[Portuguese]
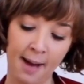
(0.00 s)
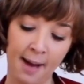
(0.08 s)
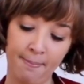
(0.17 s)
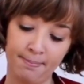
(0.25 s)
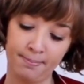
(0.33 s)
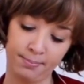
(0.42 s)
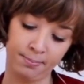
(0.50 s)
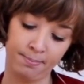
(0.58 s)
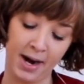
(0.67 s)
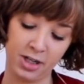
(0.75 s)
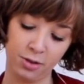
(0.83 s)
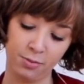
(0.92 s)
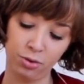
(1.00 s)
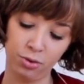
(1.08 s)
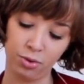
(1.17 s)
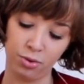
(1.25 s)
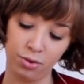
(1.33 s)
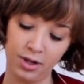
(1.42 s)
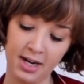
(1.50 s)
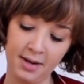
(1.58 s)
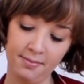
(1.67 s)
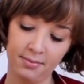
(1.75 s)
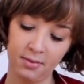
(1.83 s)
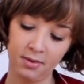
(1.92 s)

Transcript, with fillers: a parte motora,